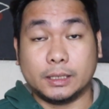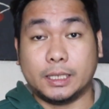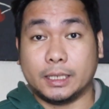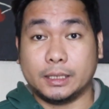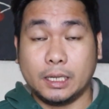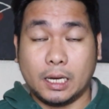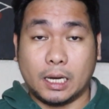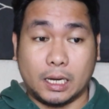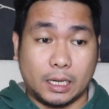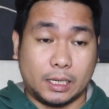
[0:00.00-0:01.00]
than
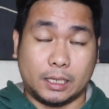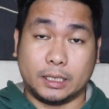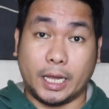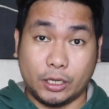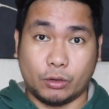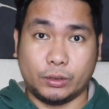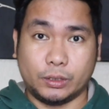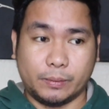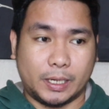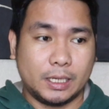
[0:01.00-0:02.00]
uh,
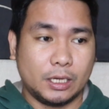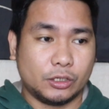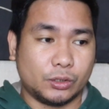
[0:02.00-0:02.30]
ngayon, 'di ba?